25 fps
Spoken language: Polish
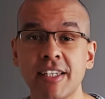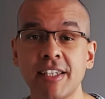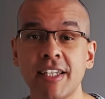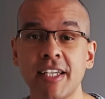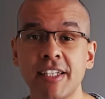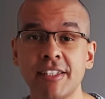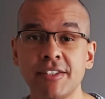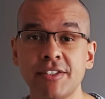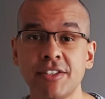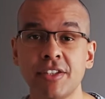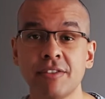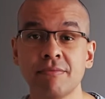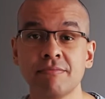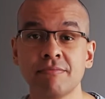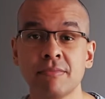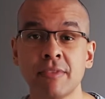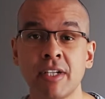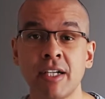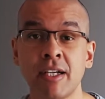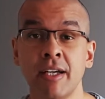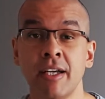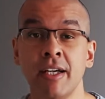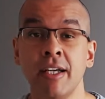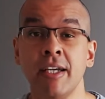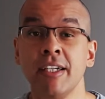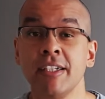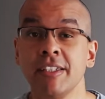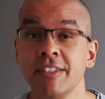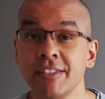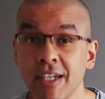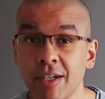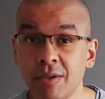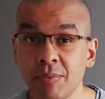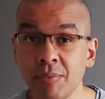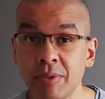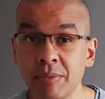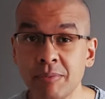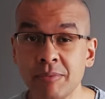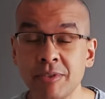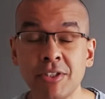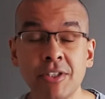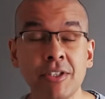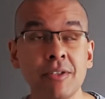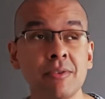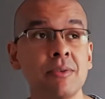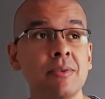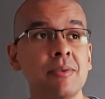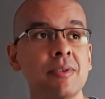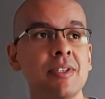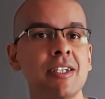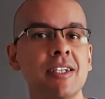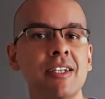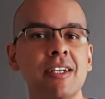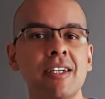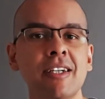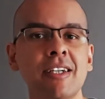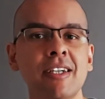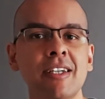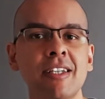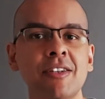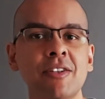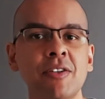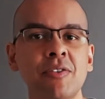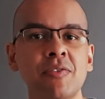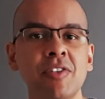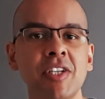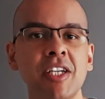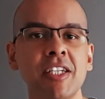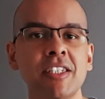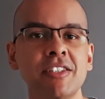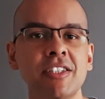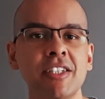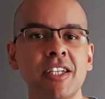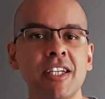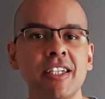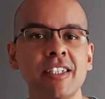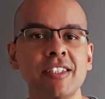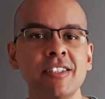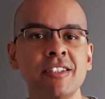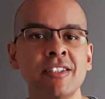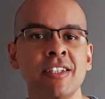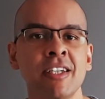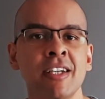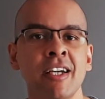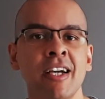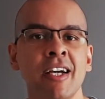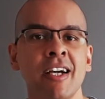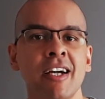diecie. Chciałbym się e, dowiedzieć,